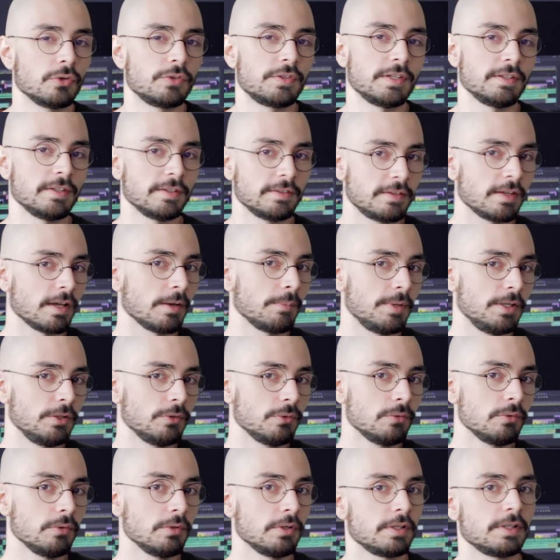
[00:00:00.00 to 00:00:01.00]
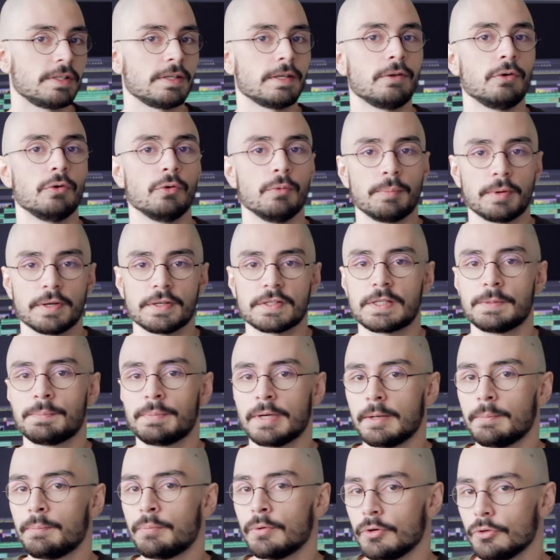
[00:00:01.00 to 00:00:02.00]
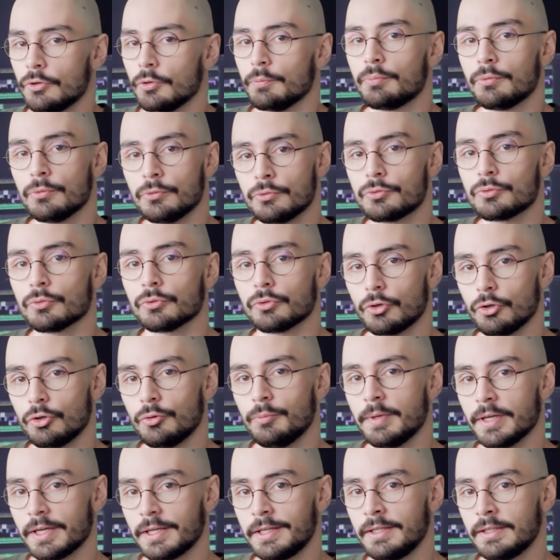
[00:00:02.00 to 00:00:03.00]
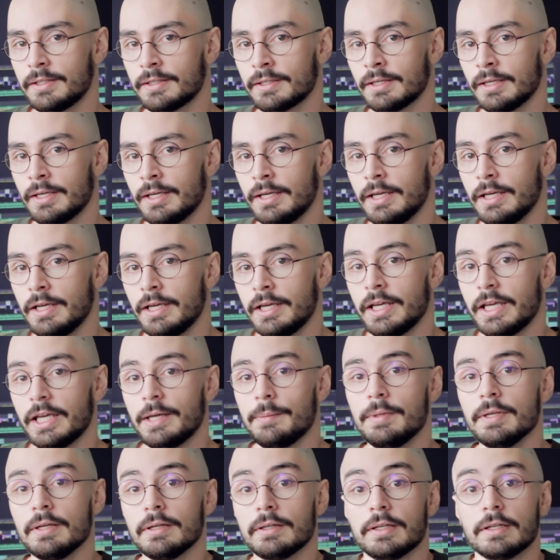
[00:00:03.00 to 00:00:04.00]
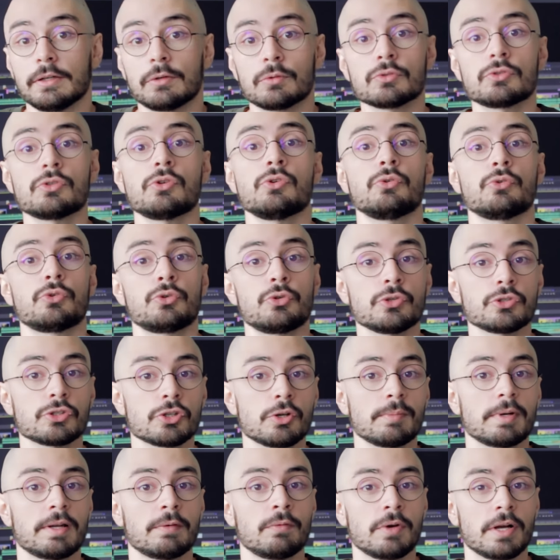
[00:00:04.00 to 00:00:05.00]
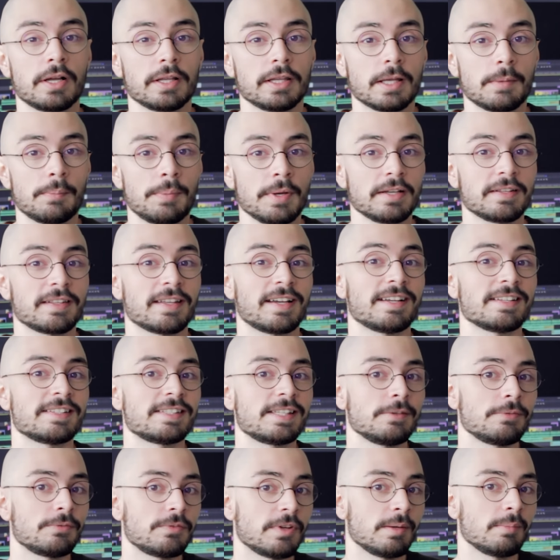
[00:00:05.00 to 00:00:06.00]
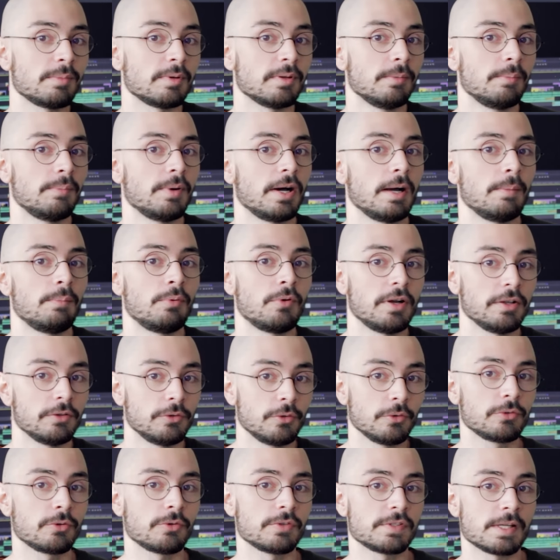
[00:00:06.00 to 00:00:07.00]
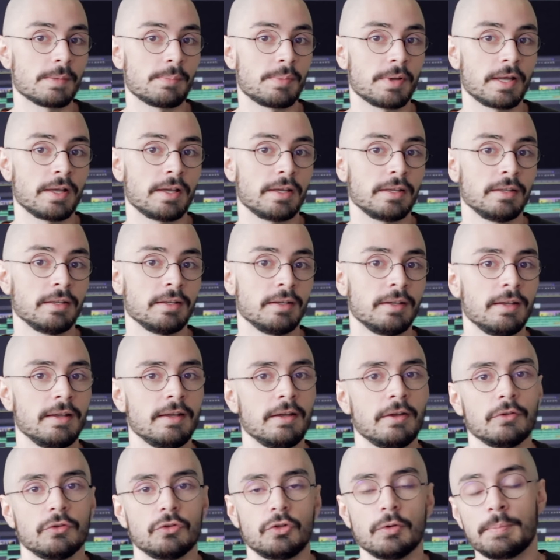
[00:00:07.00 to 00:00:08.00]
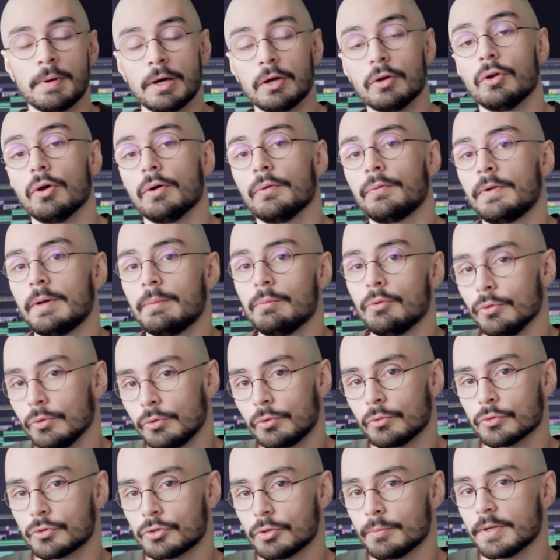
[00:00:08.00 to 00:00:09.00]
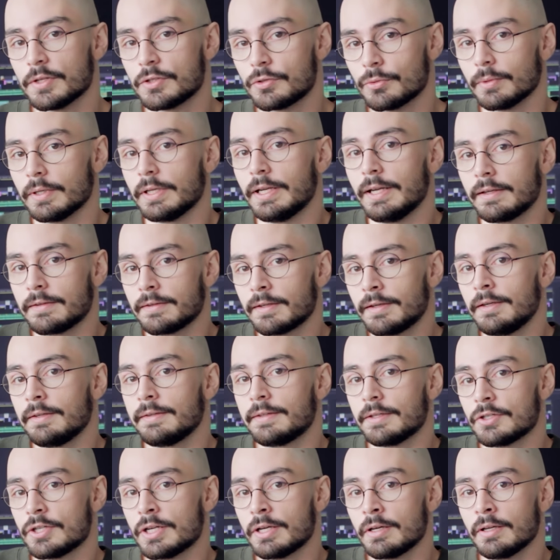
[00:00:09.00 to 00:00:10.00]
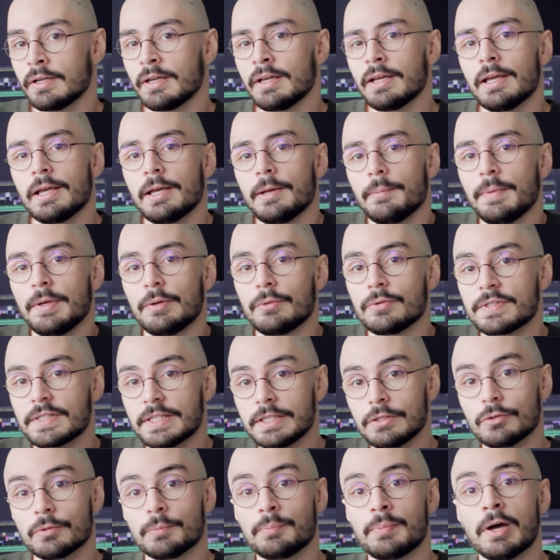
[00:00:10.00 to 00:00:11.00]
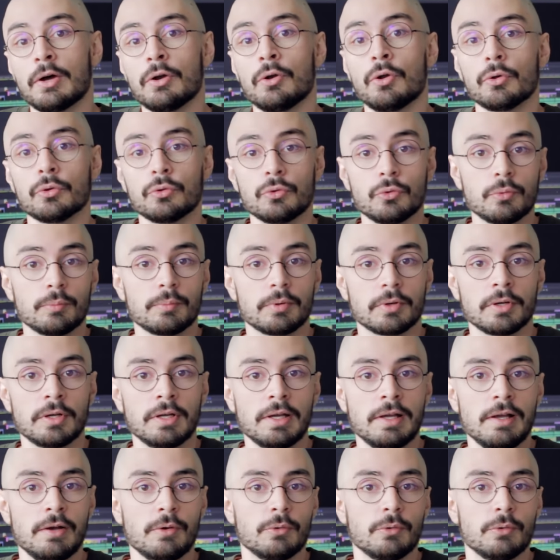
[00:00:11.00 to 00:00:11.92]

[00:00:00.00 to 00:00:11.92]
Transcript: côté des terminaux, qui est le principal pôle de pollution dans le numérique, eh bien, les consoles de jeux semblent avoir un impact assez faible par rapport à d'autres appareils, de par leur faible consommation électrique déjà, mais aussi de par leur nombre,